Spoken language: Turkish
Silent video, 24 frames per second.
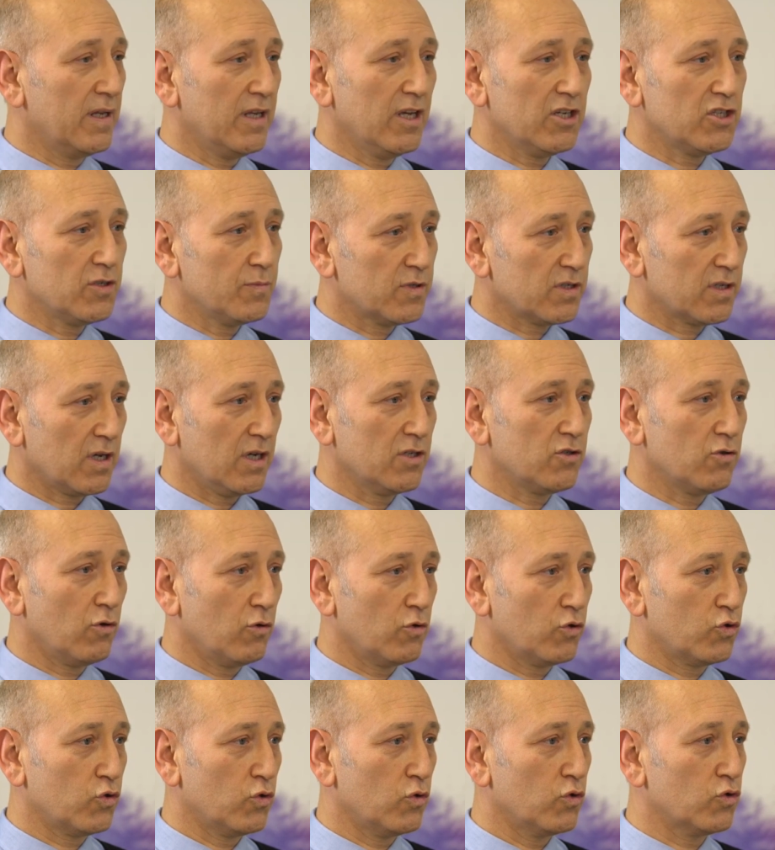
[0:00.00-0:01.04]
yaşımız kaç
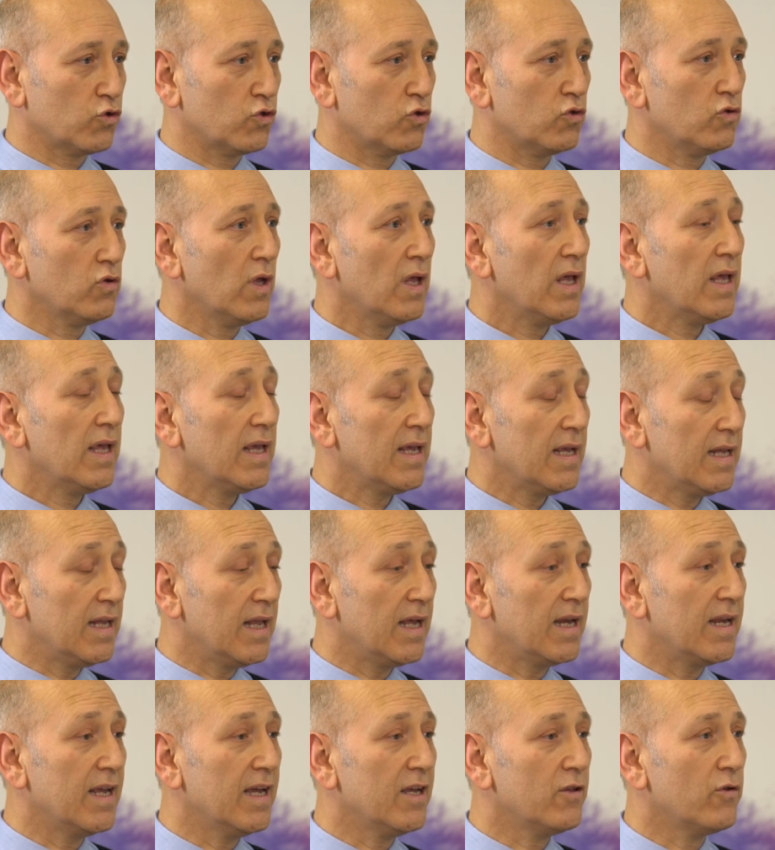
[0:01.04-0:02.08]
olursa olsun
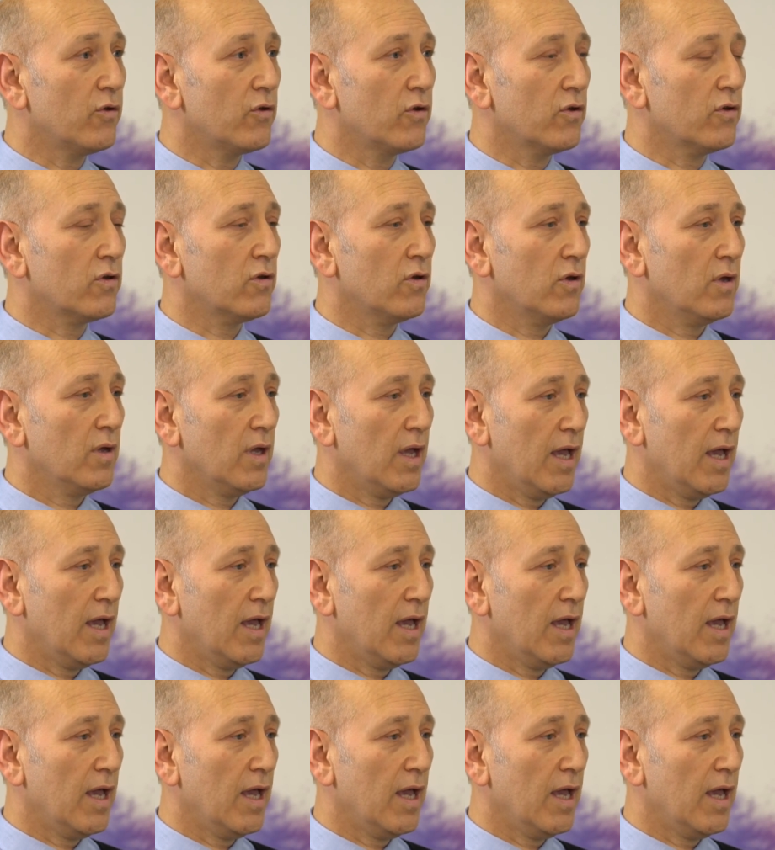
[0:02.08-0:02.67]
ileriye dönük